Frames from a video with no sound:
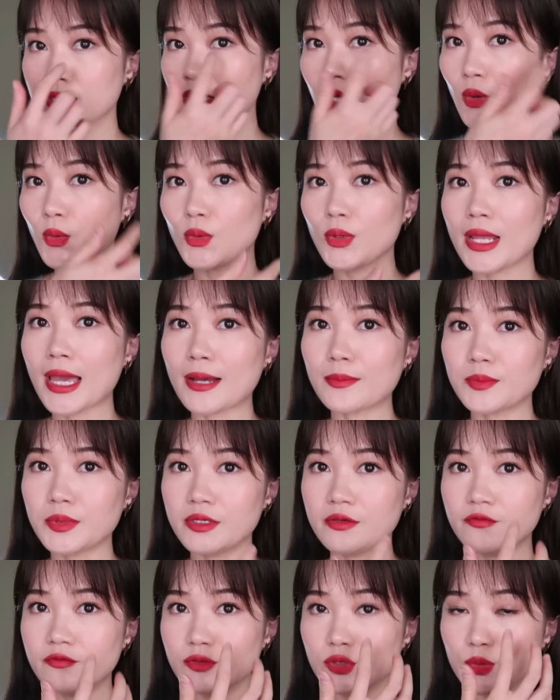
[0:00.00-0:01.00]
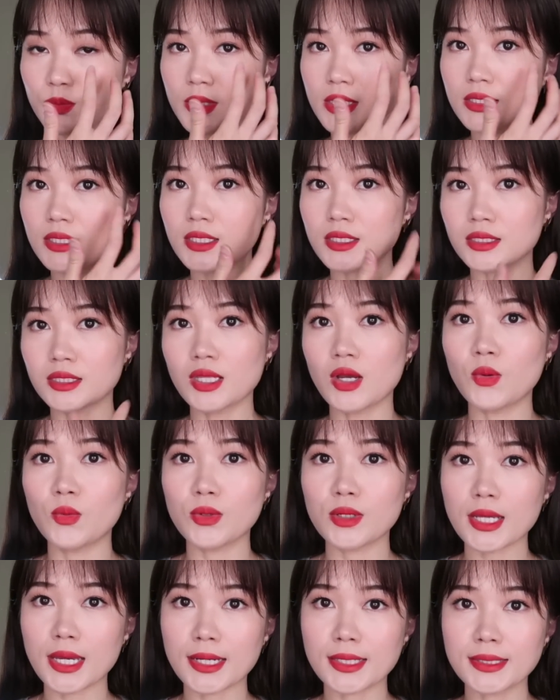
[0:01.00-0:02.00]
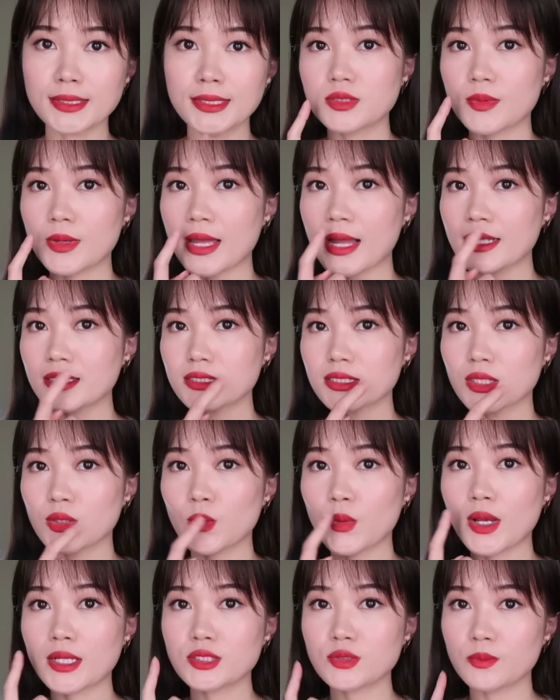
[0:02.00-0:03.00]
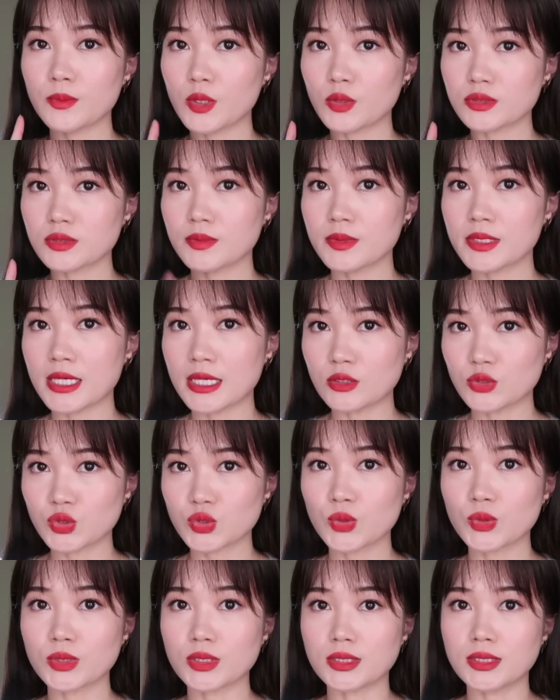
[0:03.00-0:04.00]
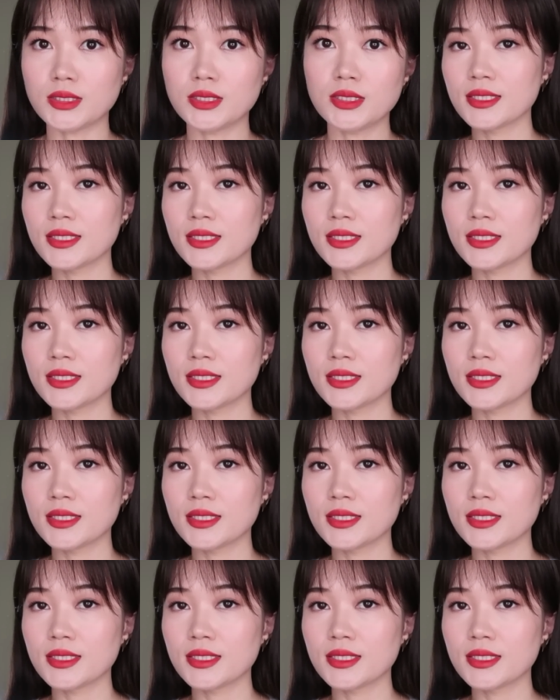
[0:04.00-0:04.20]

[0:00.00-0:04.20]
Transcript: 透亮，皮肤就变得很透亮。这边暗沉的话就没有这么严重了。